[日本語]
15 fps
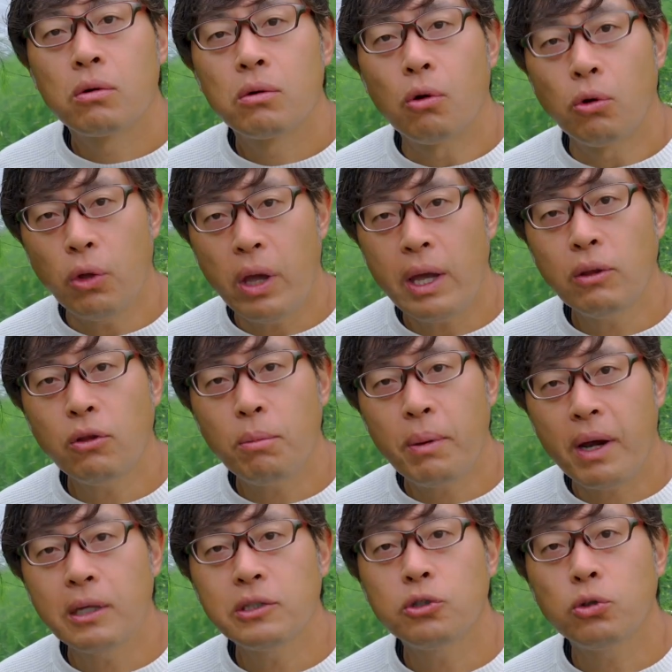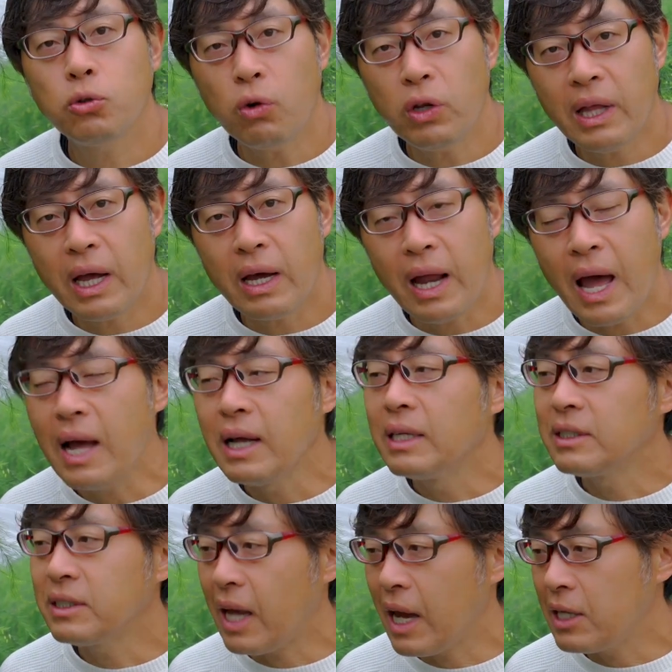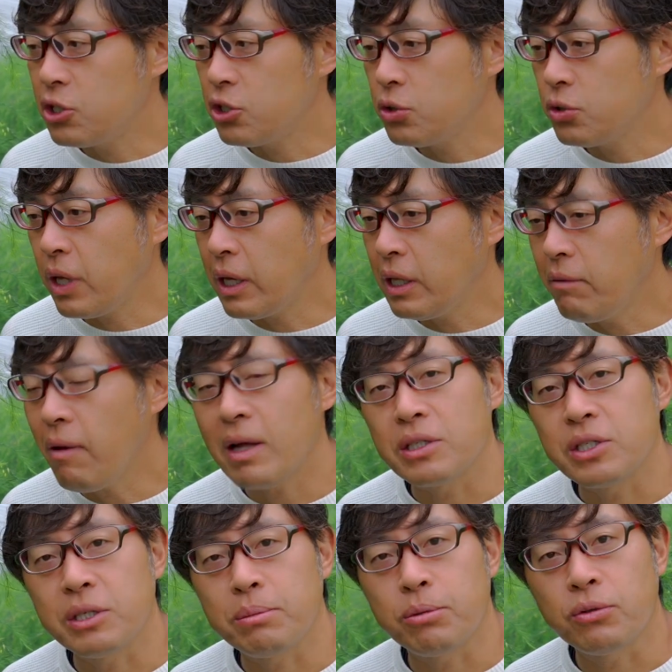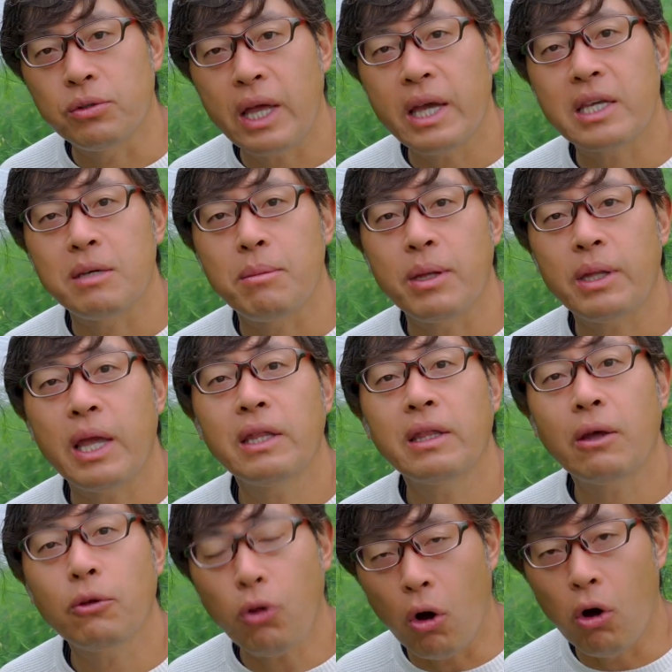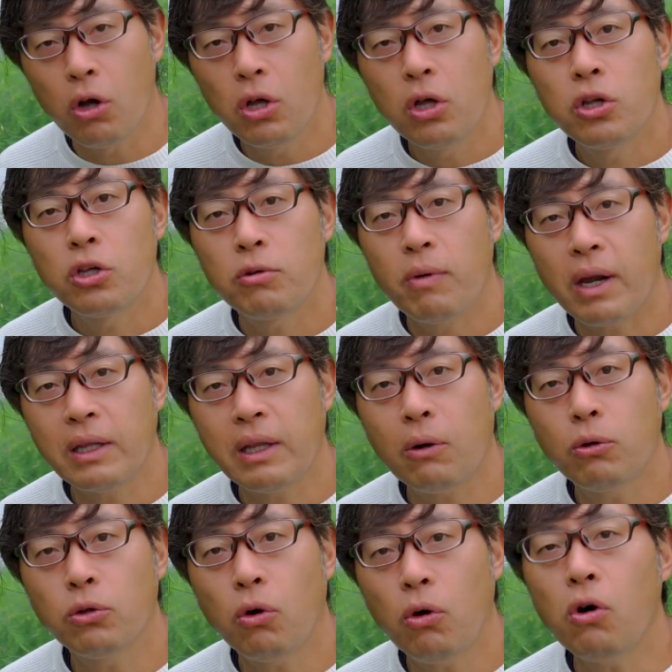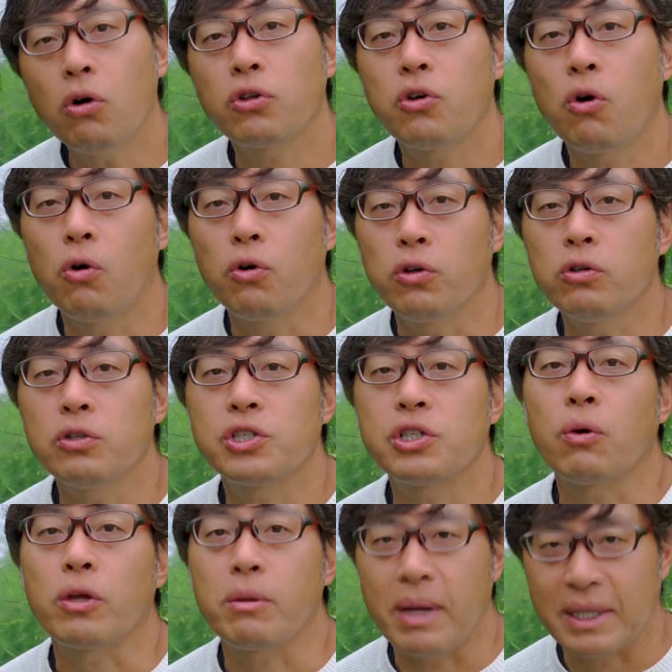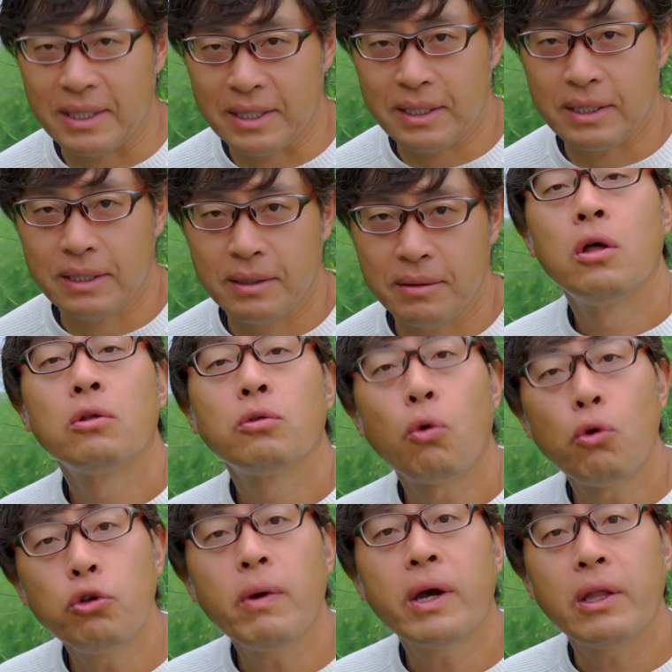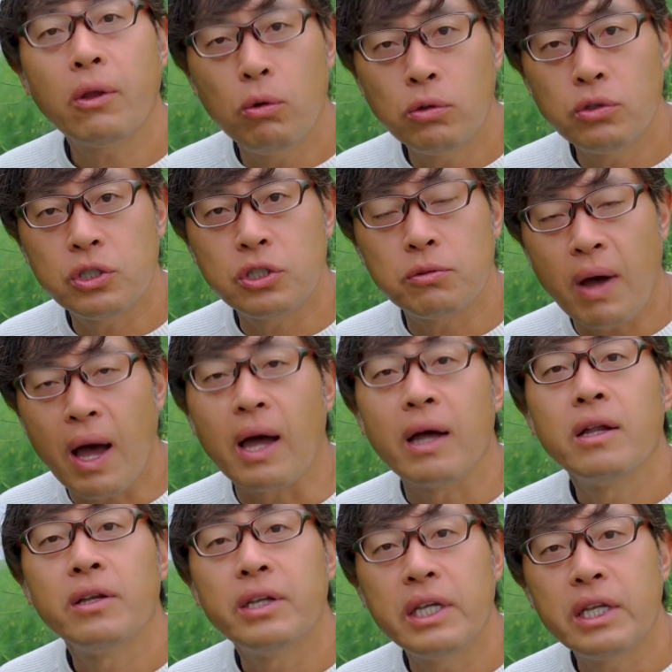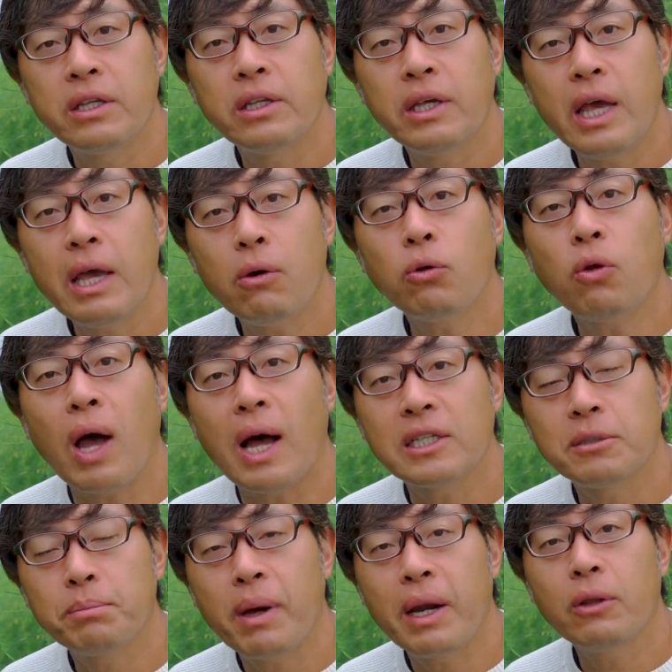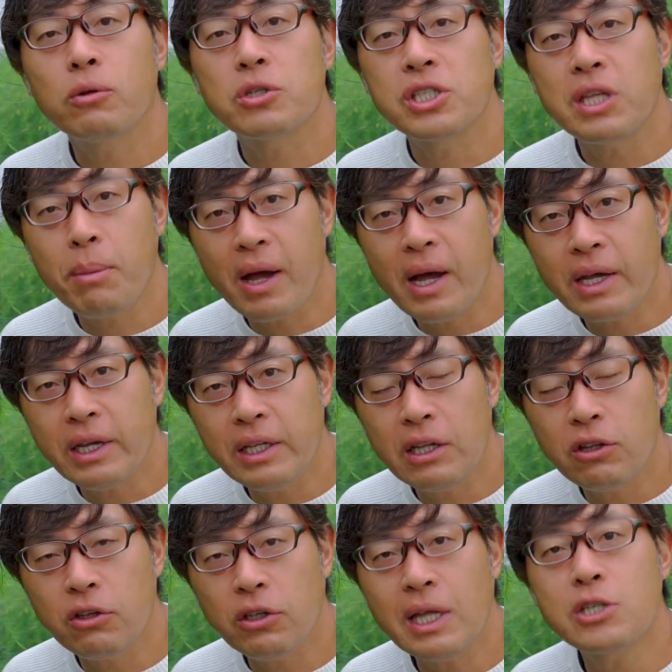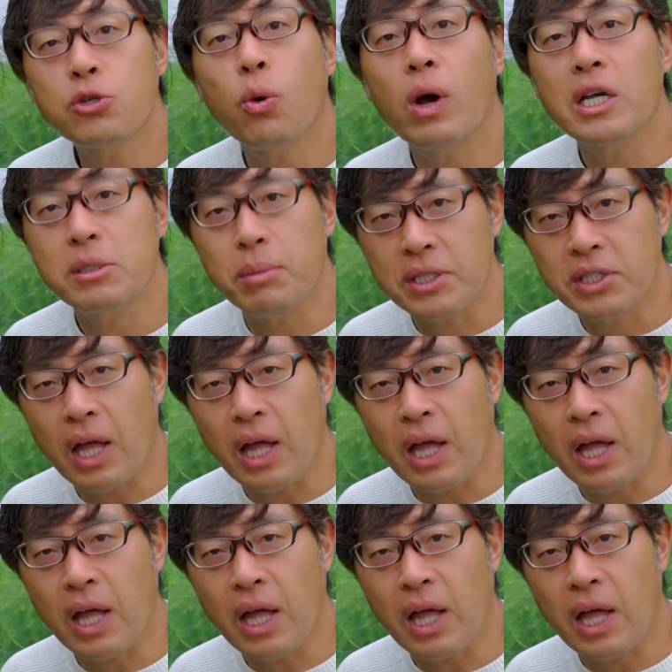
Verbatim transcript: この辺のバランスを取りながら最終的には自分で決めていいんだよと言われたことを共有しておきますというわけで本日は立形後のアスパラの下葉かきについて紹介しまし